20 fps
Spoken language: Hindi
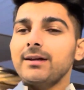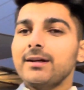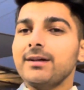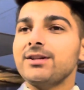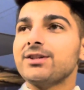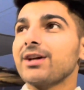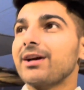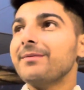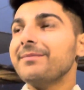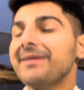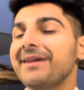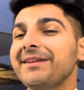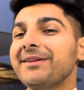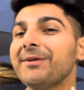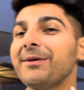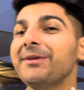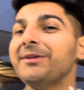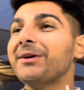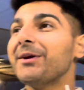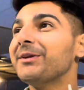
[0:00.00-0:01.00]
ईशान भी इधर
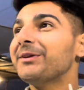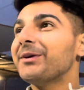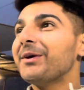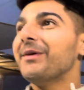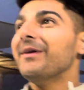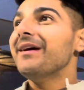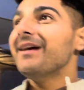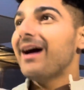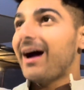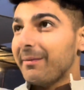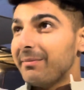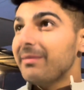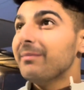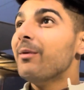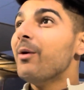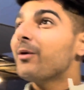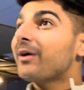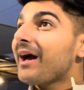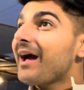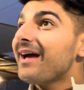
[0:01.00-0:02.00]
इधर इधर अभी
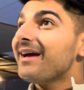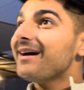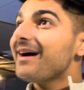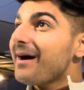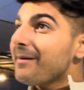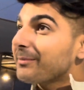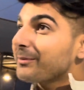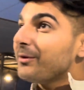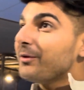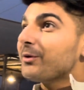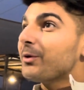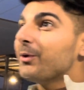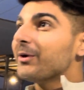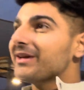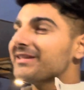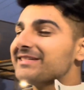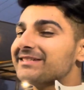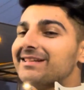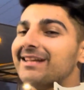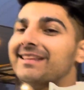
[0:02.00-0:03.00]
मौका है आपको घोड़ा
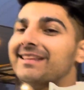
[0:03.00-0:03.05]
चिट्टा